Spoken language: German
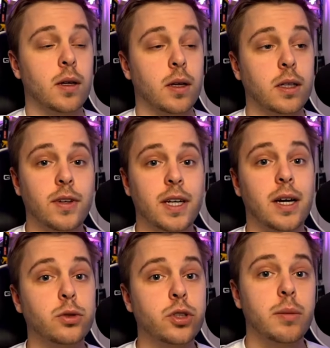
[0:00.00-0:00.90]
Ich werde
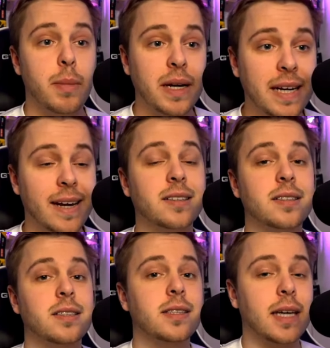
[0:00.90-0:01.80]
außerdem mein
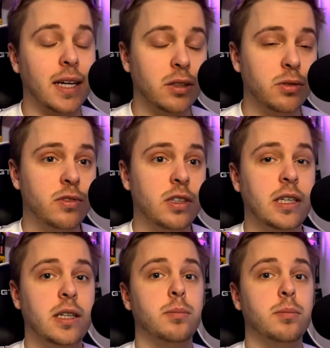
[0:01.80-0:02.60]
erstes NFT